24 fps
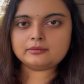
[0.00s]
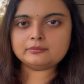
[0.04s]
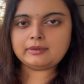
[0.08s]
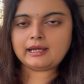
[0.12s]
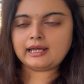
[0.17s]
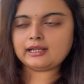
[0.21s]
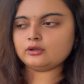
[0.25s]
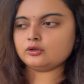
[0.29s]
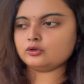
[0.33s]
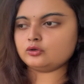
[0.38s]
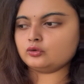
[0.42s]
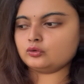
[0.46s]

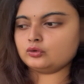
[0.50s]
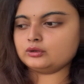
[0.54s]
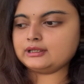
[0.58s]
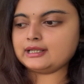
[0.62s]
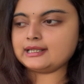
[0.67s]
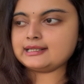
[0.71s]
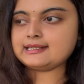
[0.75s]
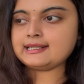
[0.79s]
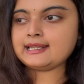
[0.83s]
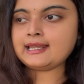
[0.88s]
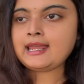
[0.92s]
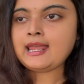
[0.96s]
ভালো রোদ
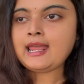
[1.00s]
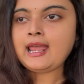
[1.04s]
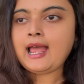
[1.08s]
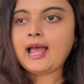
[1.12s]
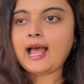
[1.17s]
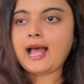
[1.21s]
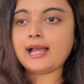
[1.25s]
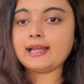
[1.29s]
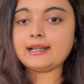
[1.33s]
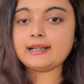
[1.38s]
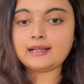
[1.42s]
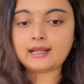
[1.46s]
আছে
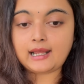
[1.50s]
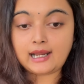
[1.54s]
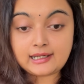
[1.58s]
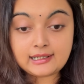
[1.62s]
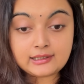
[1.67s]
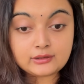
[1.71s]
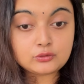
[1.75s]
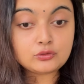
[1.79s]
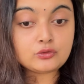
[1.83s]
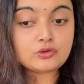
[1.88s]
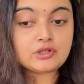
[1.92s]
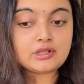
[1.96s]
আর
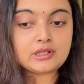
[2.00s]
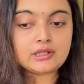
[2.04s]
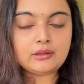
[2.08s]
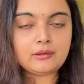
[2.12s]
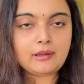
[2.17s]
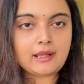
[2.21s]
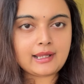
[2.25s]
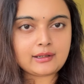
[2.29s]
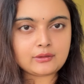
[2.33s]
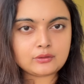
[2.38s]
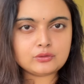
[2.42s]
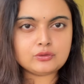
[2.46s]
আরেকটু ছিল
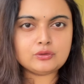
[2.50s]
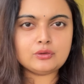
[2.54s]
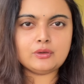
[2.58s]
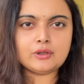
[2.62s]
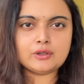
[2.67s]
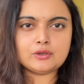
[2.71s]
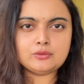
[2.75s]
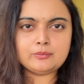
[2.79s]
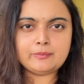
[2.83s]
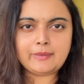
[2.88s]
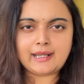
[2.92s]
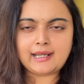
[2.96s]
এখন তো
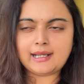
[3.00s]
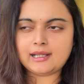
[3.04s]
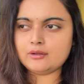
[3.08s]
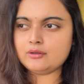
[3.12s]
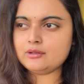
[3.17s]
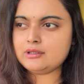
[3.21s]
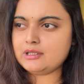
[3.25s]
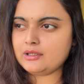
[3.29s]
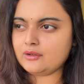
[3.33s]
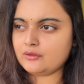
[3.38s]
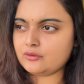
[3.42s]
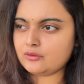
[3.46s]
একটু বেলা
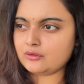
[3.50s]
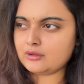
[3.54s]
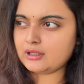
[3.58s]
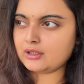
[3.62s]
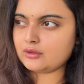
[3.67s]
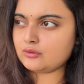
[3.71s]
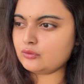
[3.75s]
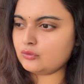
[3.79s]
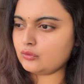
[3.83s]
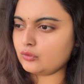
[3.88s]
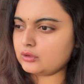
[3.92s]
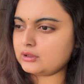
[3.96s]
হচ্ছে ওই জন্য
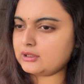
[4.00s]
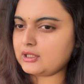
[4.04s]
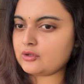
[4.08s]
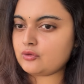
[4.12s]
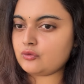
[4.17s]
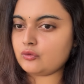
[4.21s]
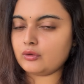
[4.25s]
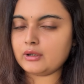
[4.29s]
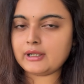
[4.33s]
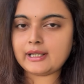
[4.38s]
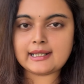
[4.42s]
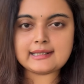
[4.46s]
একটু রোদটা
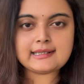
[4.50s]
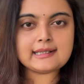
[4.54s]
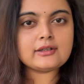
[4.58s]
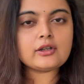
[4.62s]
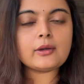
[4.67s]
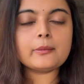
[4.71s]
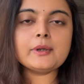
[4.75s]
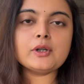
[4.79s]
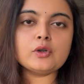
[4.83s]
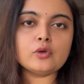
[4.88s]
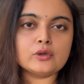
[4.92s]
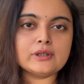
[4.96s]
সরে গেছে
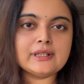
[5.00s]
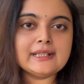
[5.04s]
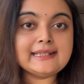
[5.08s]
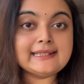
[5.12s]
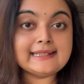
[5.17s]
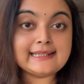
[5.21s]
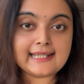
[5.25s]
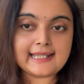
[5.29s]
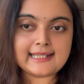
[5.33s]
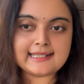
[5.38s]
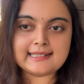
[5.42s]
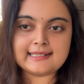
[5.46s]
তবে রোদের
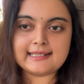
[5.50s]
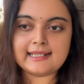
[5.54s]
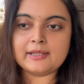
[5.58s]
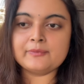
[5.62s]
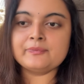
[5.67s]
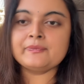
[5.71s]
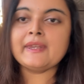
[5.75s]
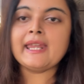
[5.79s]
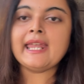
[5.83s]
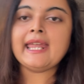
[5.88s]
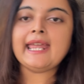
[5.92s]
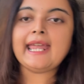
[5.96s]
তেজ নেই
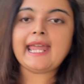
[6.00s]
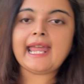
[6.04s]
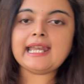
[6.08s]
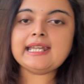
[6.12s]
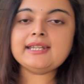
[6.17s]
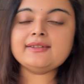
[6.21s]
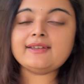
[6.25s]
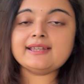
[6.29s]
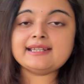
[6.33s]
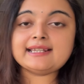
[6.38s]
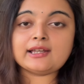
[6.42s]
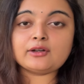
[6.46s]

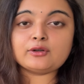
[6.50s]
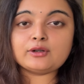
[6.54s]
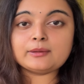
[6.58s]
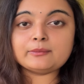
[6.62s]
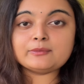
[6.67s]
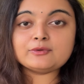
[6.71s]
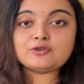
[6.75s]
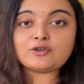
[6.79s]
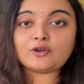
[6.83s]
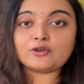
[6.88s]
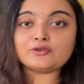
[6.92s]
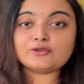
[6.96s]
এনিওয়েজ দেখো
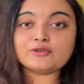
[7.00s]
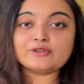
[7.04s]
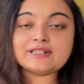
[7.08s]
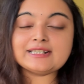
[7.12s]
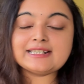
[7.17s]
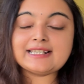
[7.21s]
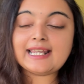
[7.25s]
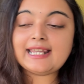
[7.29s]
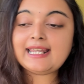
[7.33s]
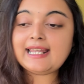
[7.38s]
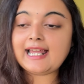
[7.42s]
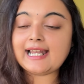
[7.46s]
আমি চট করে
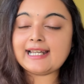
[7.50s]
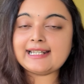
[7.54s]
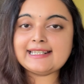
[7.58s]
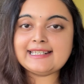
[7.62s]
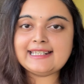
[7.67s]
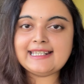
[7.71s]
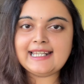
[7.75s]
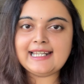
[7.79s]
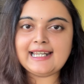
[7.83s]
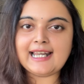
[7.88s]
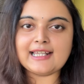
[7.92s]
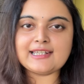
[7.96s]
যাই আর
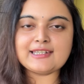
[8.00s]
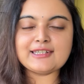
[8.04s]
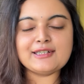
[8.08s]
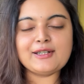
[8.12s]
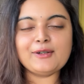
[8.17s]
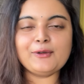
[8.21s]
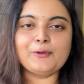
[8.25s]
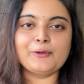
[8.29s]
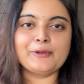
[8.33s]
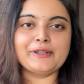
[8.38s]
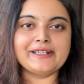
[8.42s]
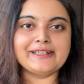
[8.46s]
গিয়ে লাঞ্চটা
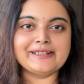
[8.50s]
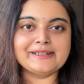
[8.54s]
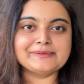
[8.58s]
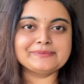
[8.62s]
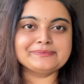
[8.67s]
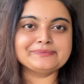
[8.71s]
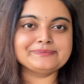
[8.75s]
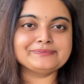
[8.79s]
করে নিই